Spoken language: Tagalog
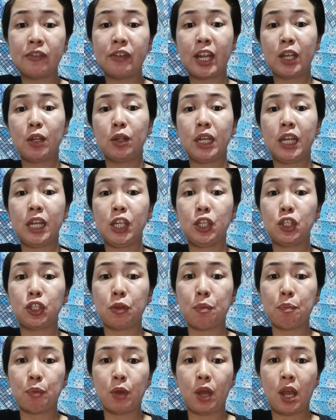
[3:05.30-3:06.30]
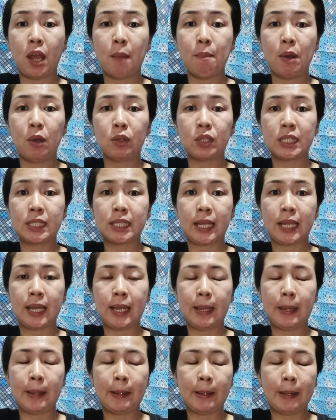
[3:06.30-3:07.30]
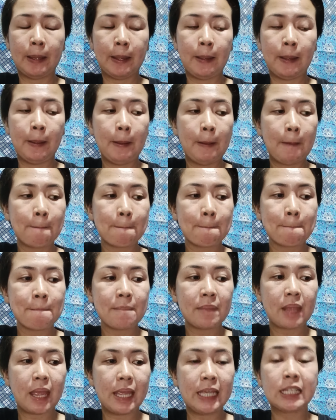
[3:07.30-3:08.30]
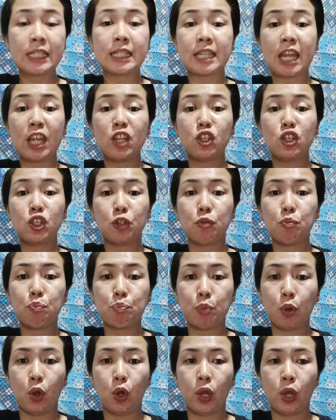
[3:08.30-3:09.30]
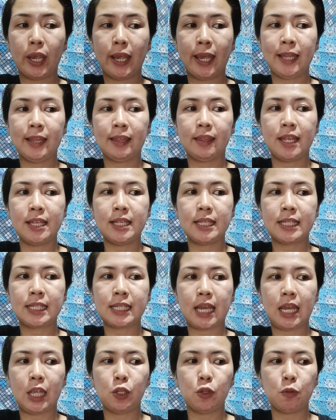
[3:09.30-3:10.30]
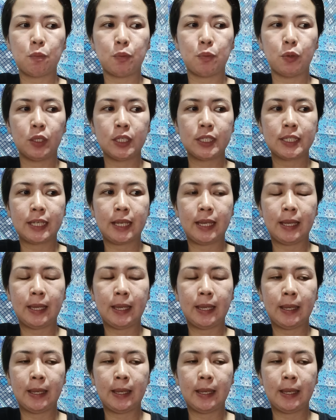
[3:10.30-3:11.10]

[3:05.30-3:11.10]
and regulation po about sa extension po and then sa ano po sa